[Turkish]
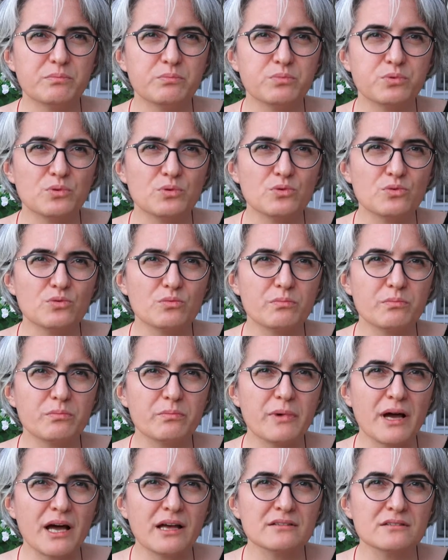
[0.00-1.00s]
Bu
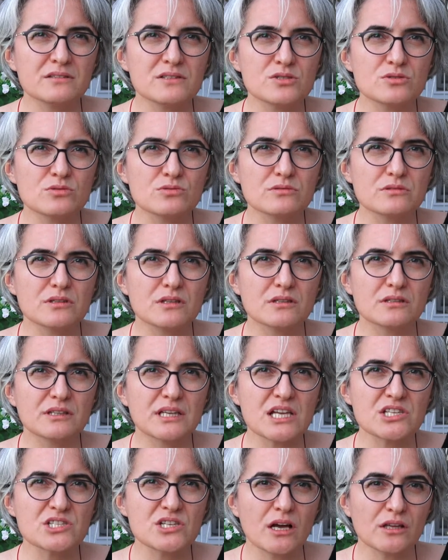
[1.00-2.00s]
ben
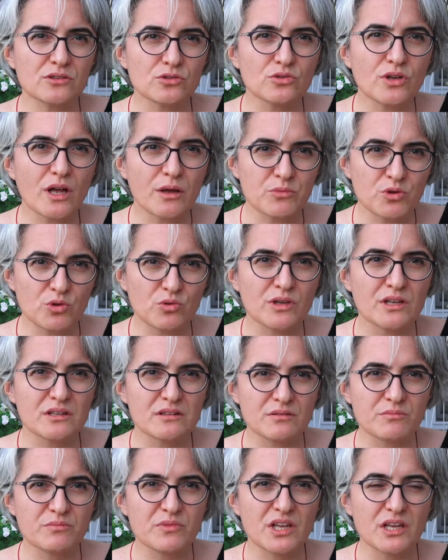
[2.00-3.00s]
geçen dönemde
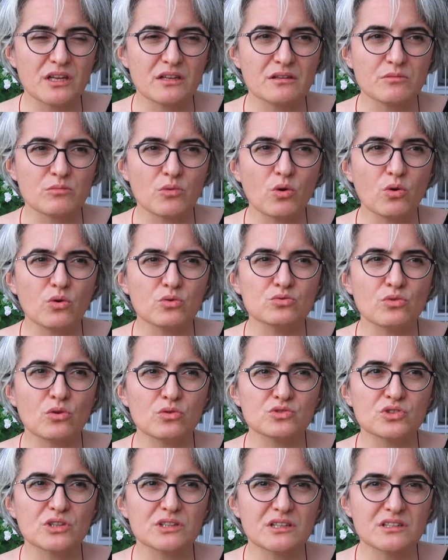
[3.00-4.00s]
yönetimdeydim. O
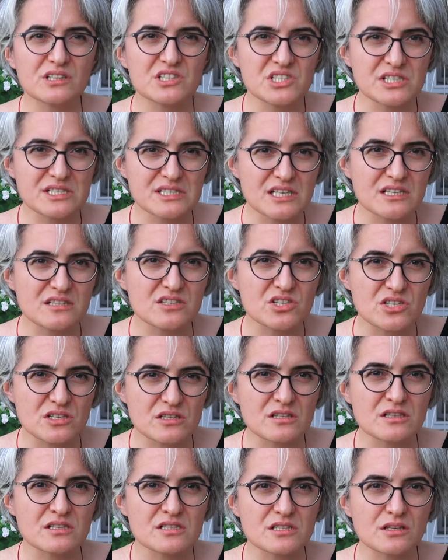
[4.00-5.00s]
noktada da cinsiyet
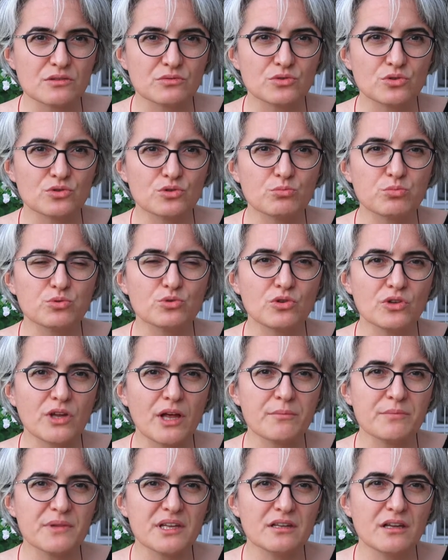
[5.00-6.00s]
eşitliğini savunuyorduk. Bu
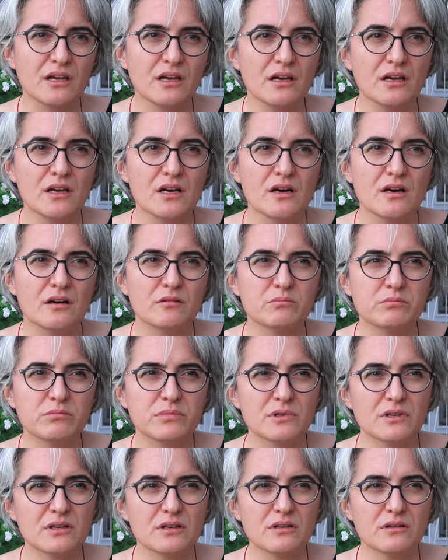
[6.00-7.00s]
dönemde de
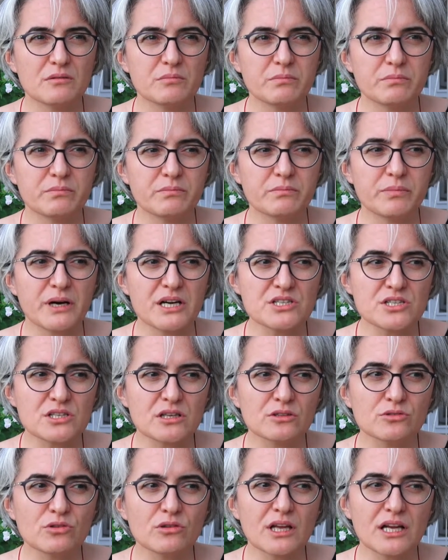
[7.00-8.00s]

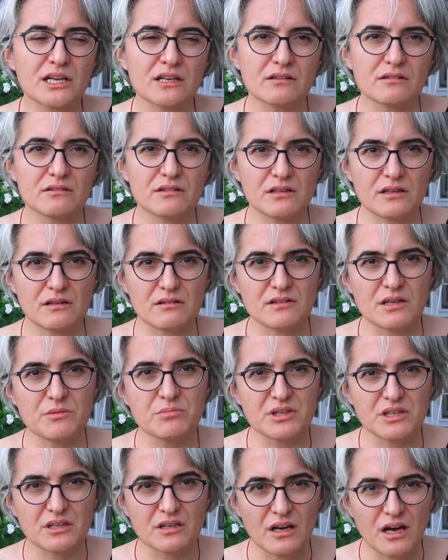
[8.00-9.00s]
başkan olarak e,
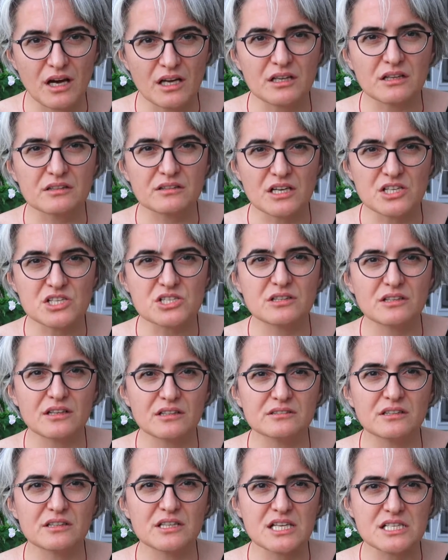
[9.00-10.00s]
tabii ki
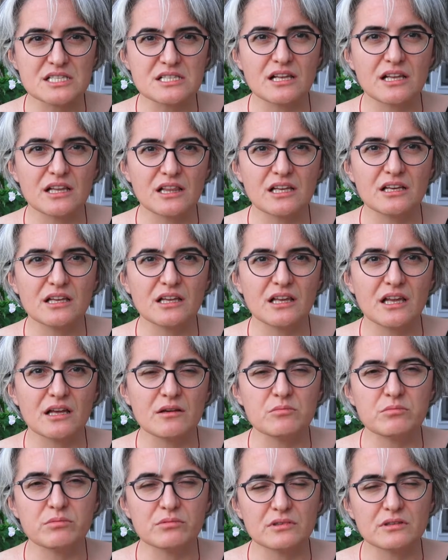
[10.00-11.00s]
arkadaşları da
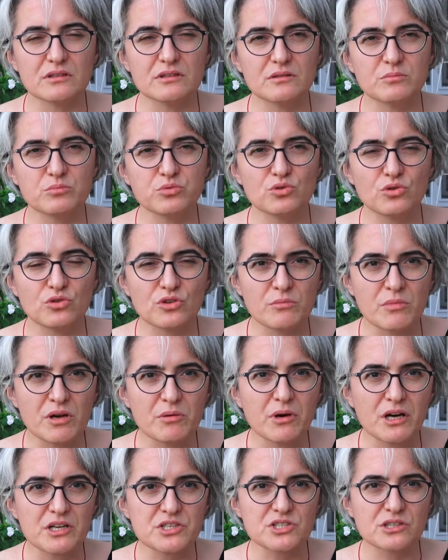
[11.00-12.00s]
destekleriyle e, bu döneme
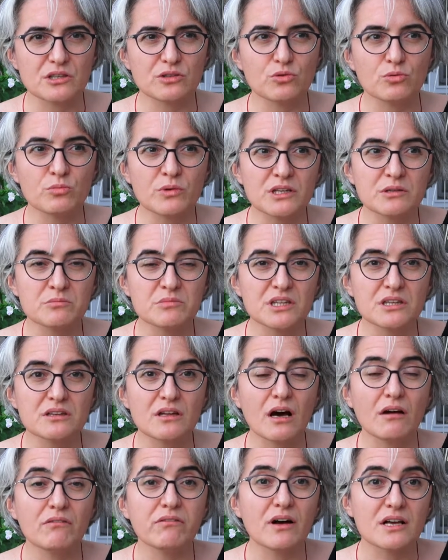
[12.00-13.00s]
başladık. Umarım ki
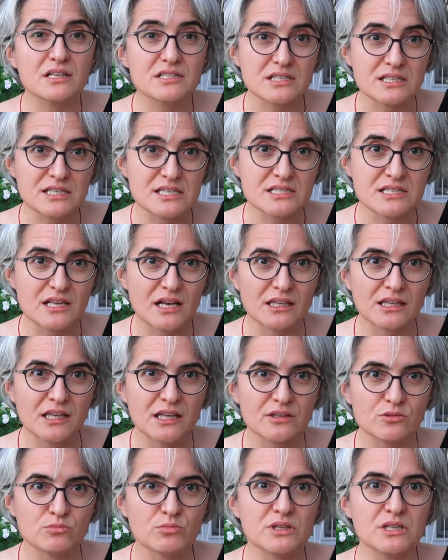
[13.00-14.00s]
daha fazla insan
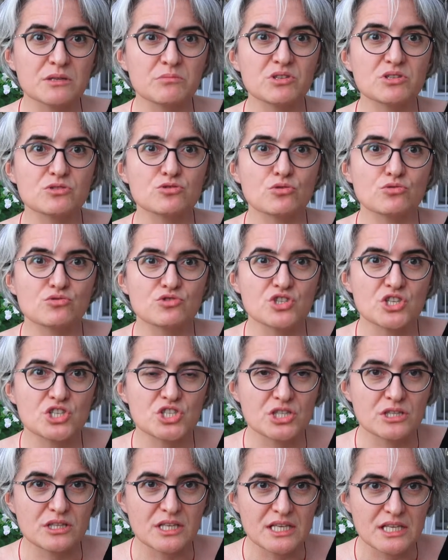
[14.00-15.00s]
gelir. Umarım ki çok
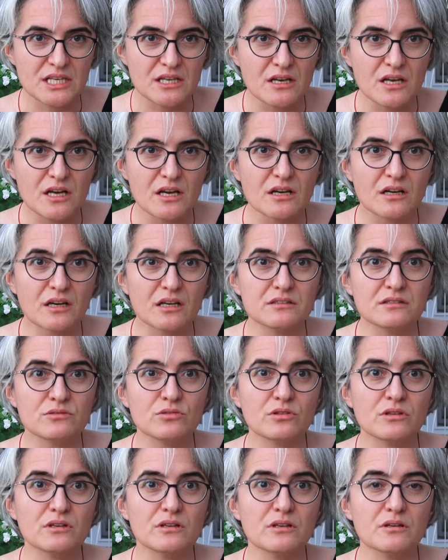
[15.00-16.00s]
çeşitli kadın
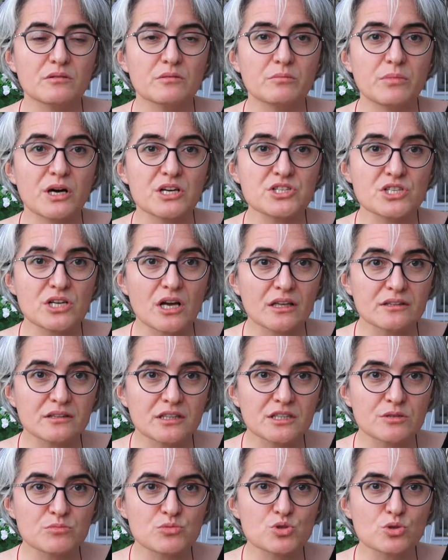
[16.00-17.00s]
e,
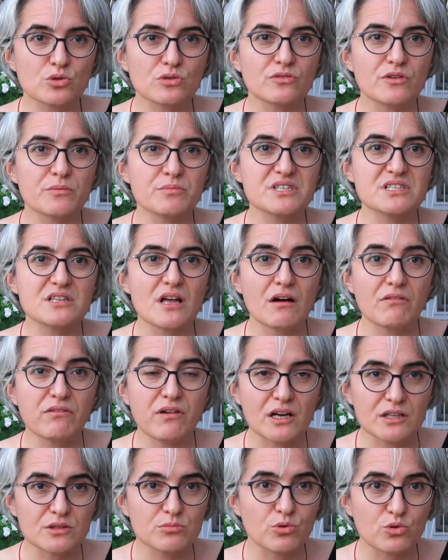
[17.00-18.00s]
başkanlarımız olur ve biz daha
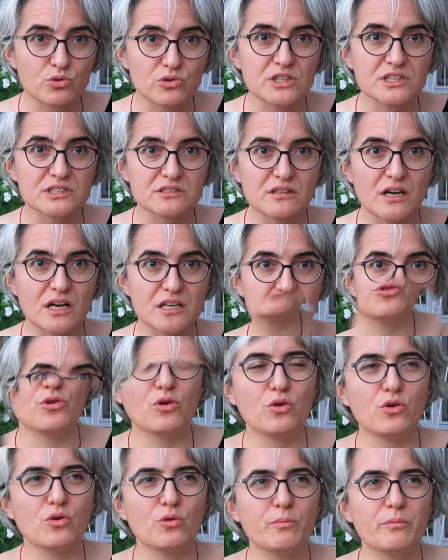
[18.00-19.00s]
farklı boyutları
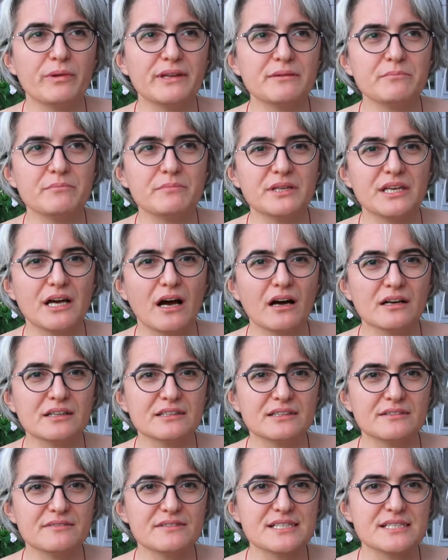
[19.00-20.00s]
tartışırız. Benim bir
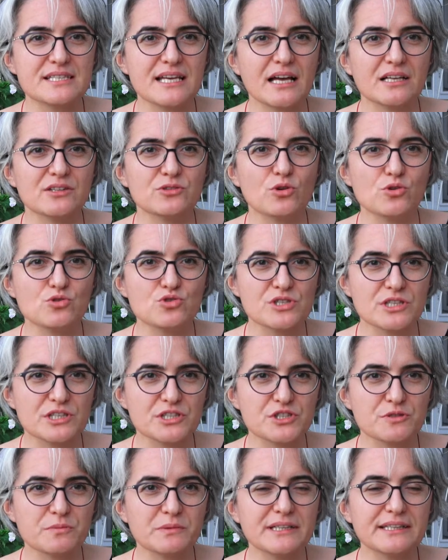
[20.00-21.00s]
aktivist yani göç
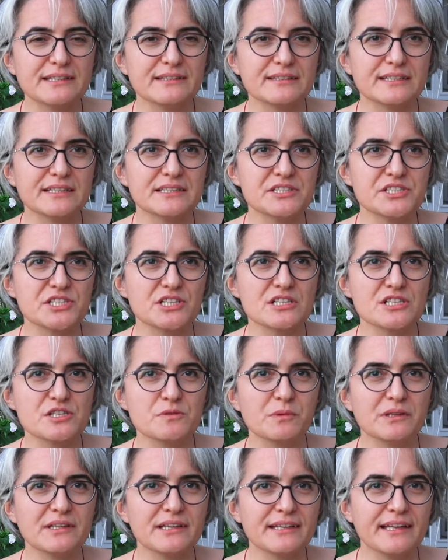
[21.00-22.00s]
çalışmaları ya da kadın
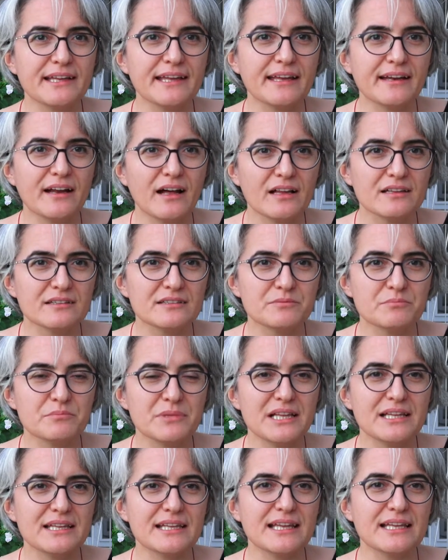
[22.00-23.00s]
çalışmalarına yer aldığım
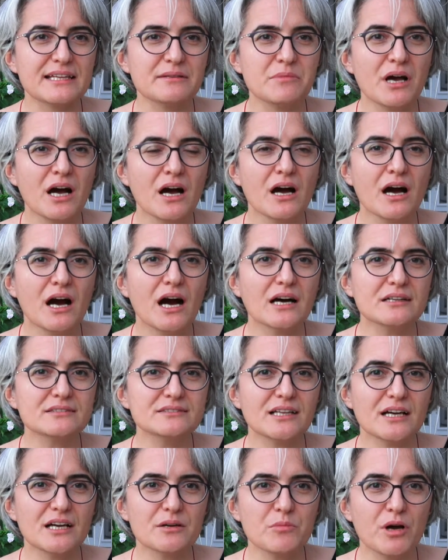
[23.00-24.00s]
bilgilerimi
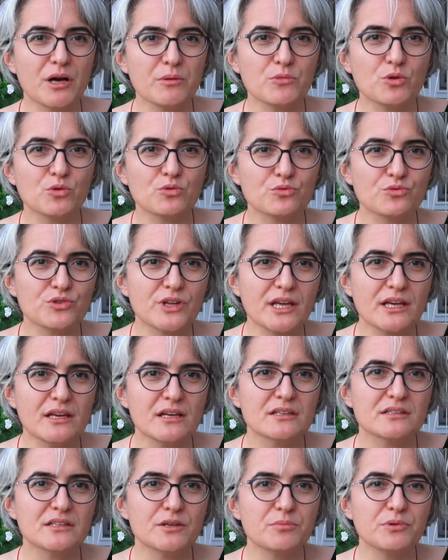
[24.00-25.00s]
aktarmam yönünde
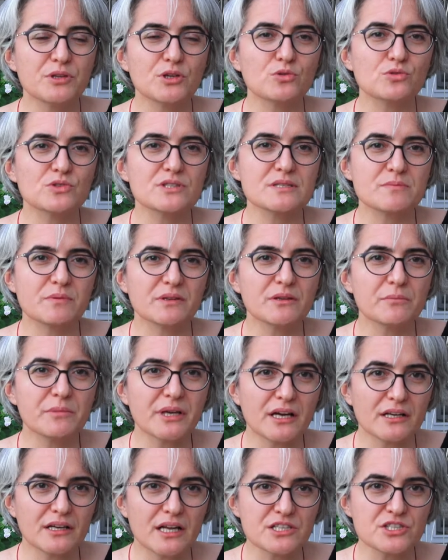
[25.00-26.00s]
Tepeler Odası bana bir
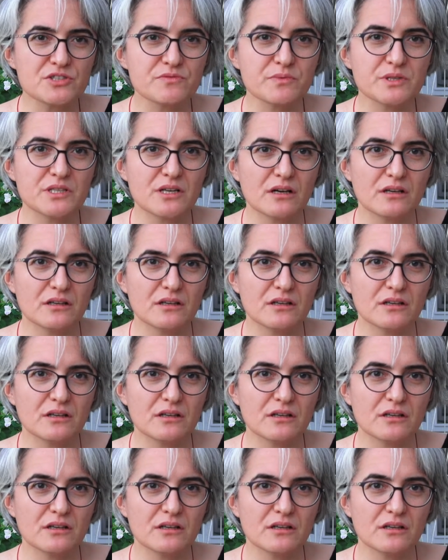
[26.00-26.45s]
araç, bir